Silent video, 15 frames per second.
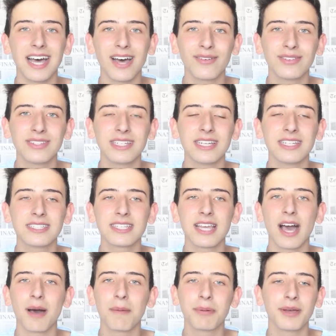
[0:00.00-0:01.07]
Saft. Es
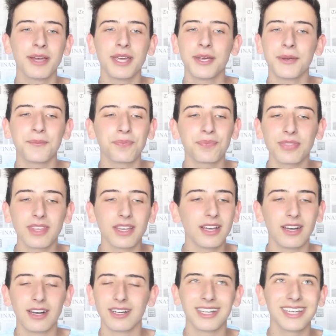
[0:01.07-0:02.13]
gab
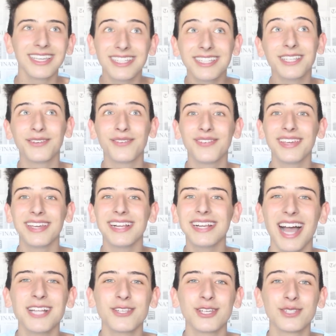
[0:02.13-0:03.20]
äh, richtig
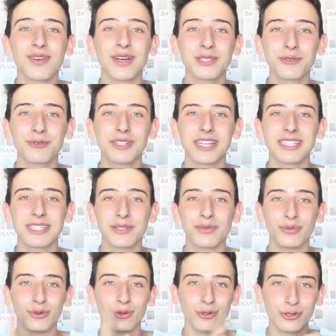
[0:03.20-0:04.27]
viel. Also es war so, dass es
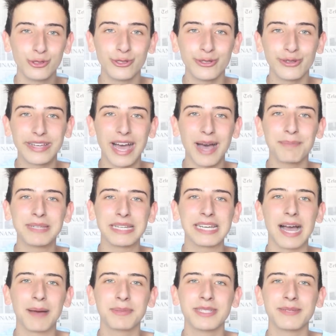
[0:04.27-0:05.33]
Frühstück gab. Da
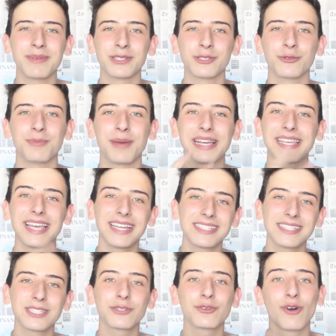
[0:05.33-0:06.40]
gab es immer so
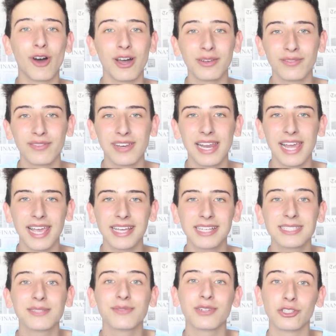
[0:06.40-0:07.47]
Baguettes,
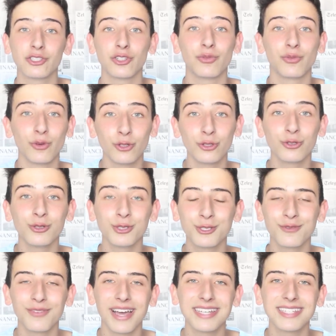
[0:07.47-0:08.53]
Cornflakes, frische Früchte und
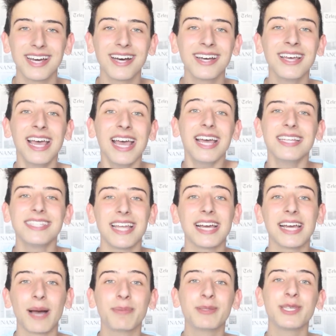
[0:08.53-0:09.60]
so weiter.
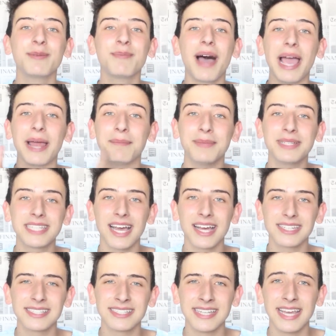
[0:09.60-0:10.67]
Dann gab es immer einen
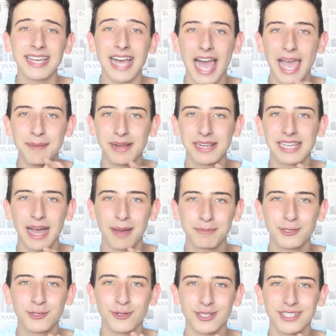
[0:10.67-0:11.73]
Mittagssnack. Einmal
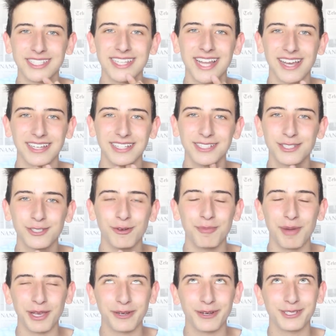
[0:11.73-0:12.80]
gab es dort Nuggets. Oh
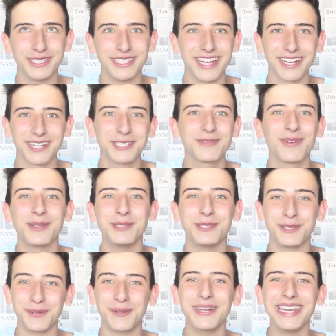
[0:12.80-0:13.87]
mein Gott, die Nuggets waren
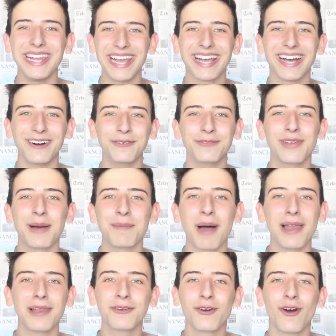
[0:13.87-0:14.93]
so lecker und wir
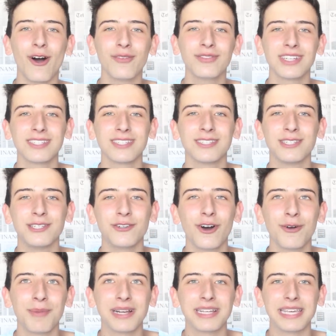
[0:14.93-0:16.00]
haben alle gehofft, dass es die
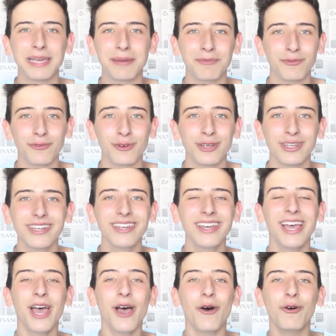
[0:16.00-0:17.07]
nochmal geben würde.
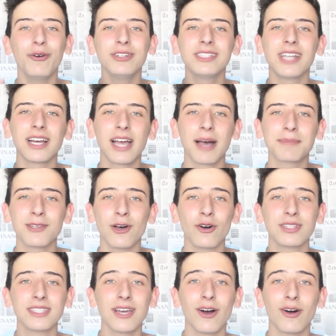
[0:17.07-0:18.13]
Und dann gab es
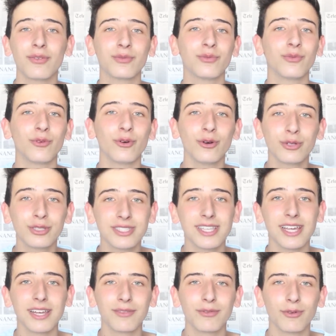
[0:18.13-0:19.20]
auch sehr oft
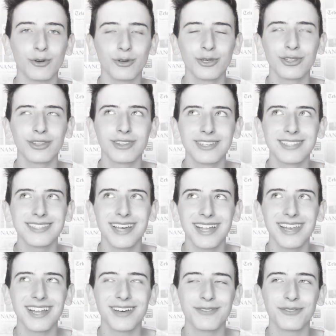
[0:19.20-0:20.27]
Fruchtsa
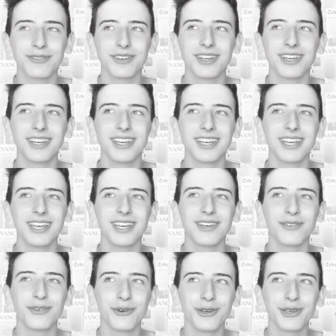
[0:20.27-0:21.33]
Früchtesalat.
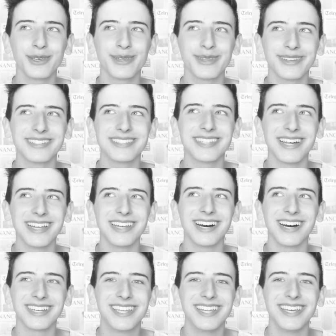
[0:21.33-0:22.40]
Früchtesalat.